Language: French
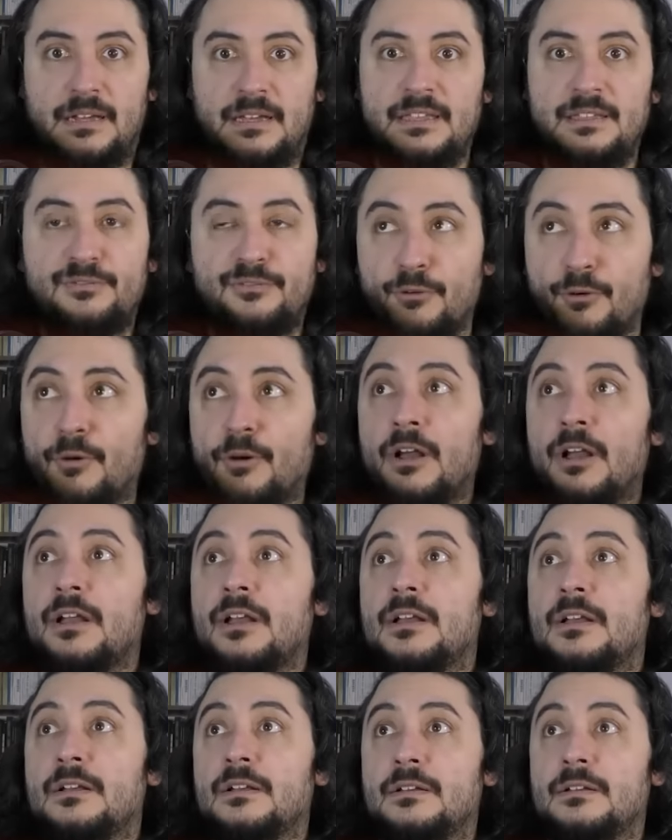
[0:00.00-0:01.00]
il faut
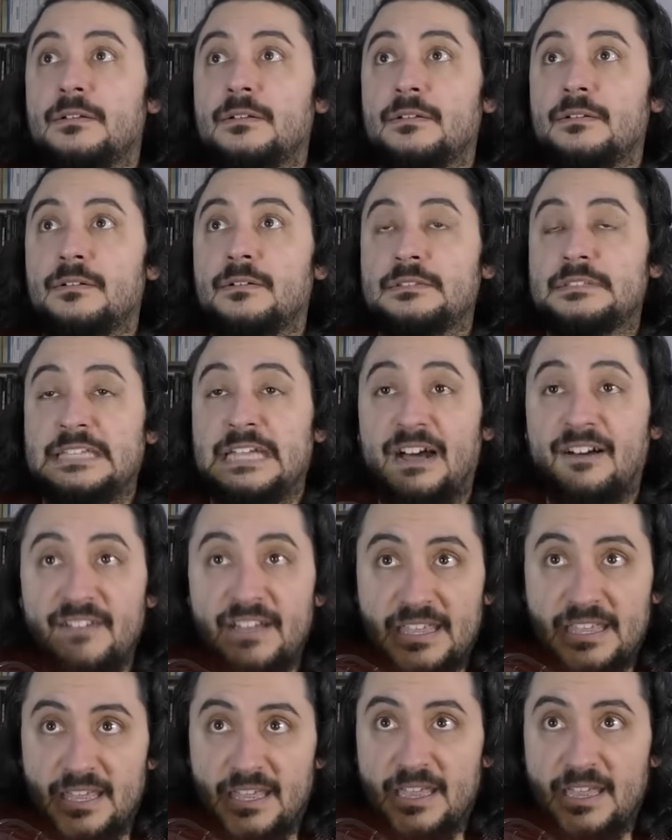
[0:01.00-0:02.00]

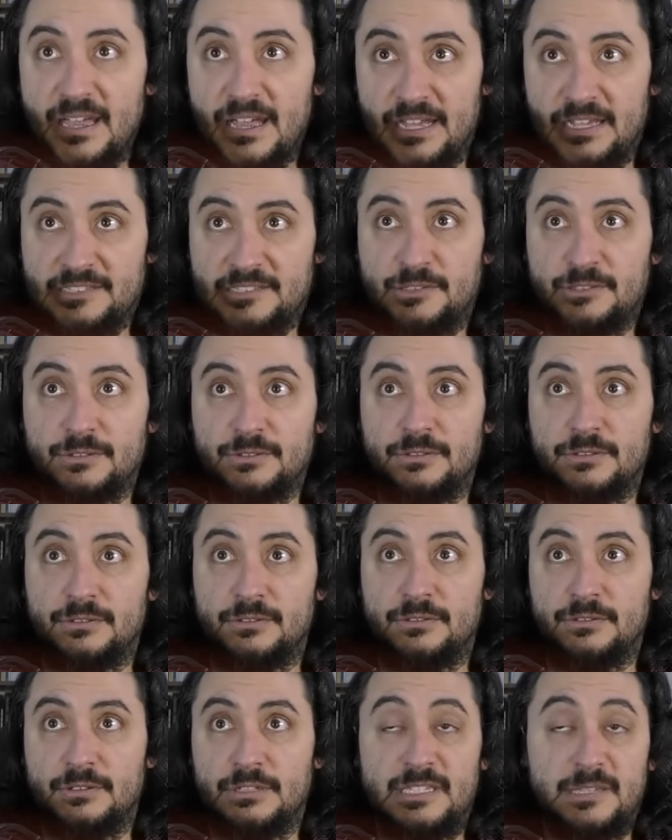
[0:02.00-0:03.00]
travailler à ce
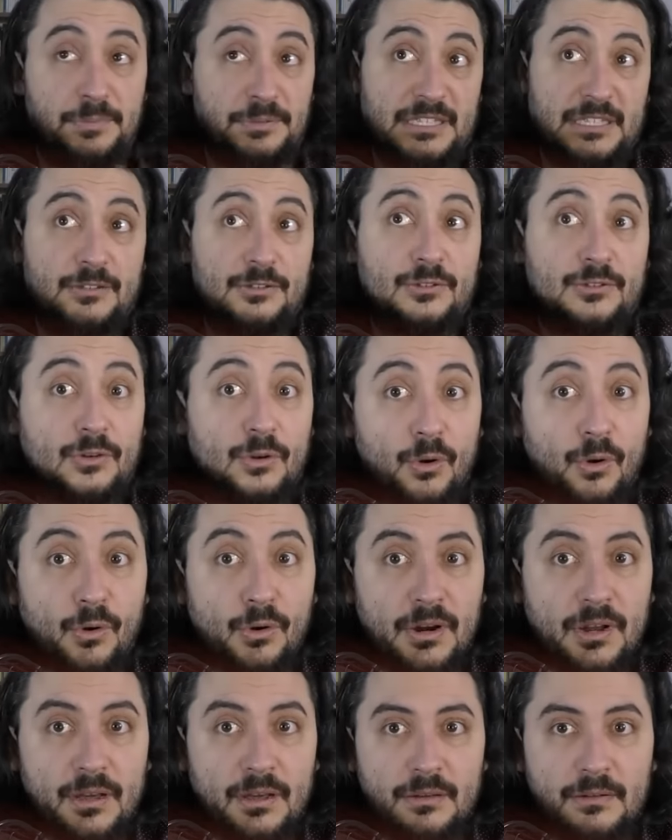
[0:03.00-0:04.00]
que, c'est peut-être notre
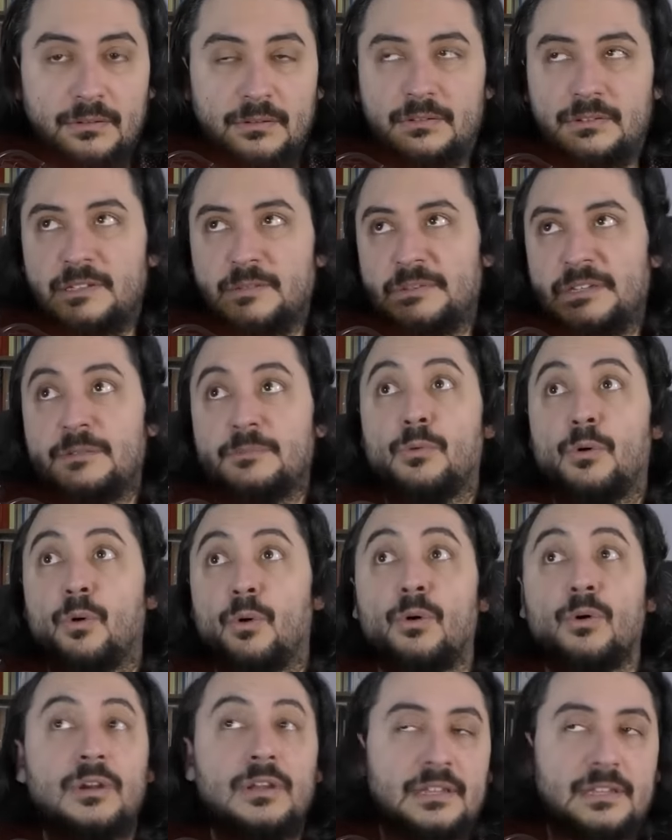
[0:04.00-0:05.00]
rôle, hein, euh, c'est peut-être mon
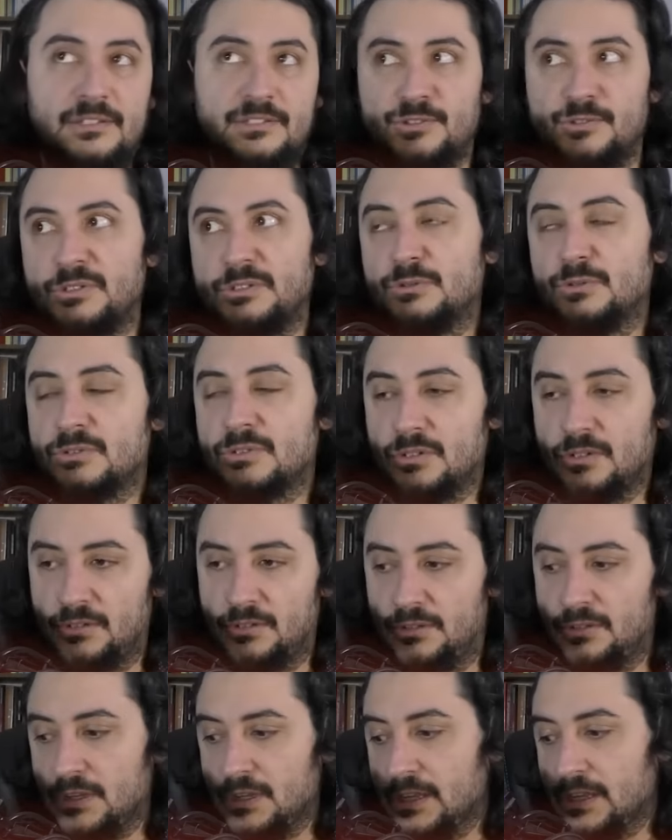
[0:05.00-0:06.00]
rôle et celui
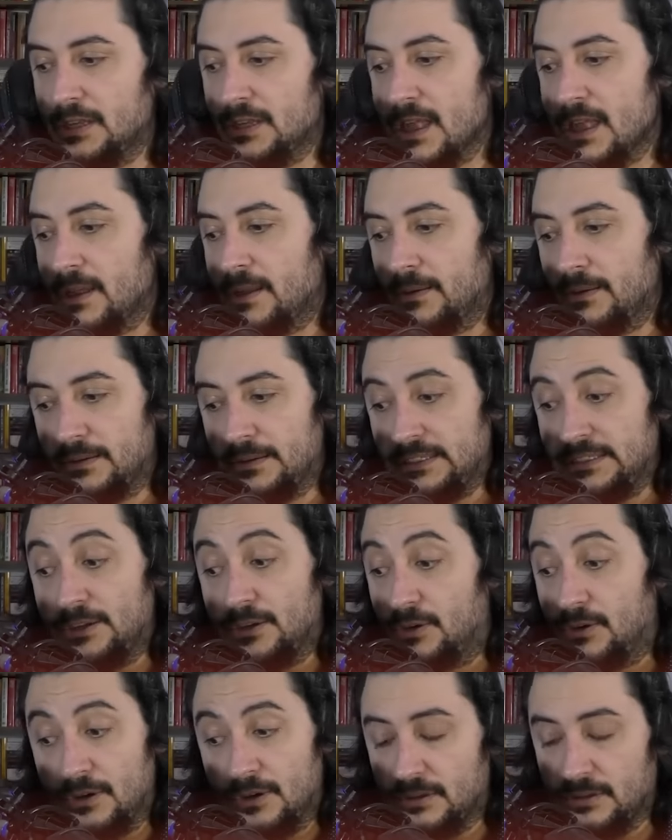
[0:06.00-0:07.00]
d'autres
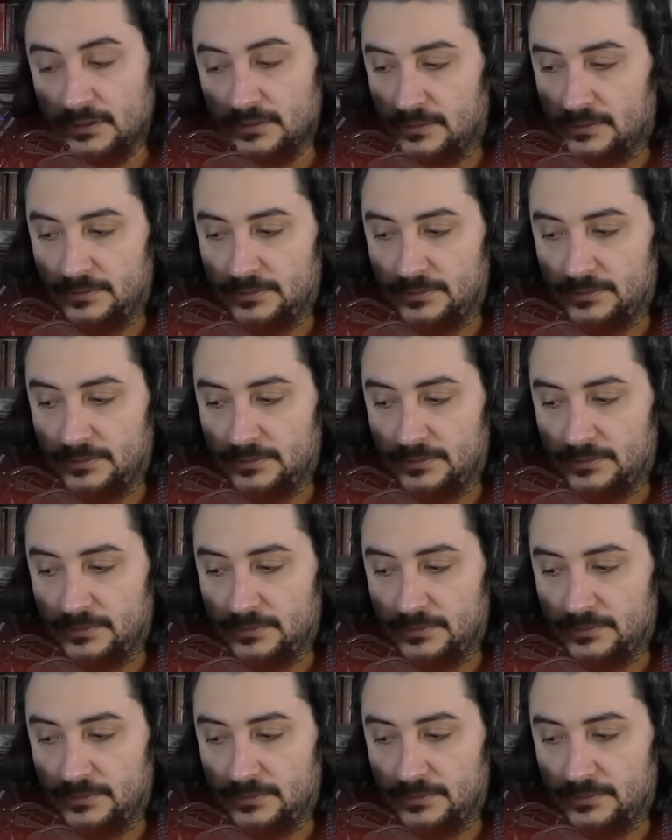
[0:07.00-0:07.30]
idéologues,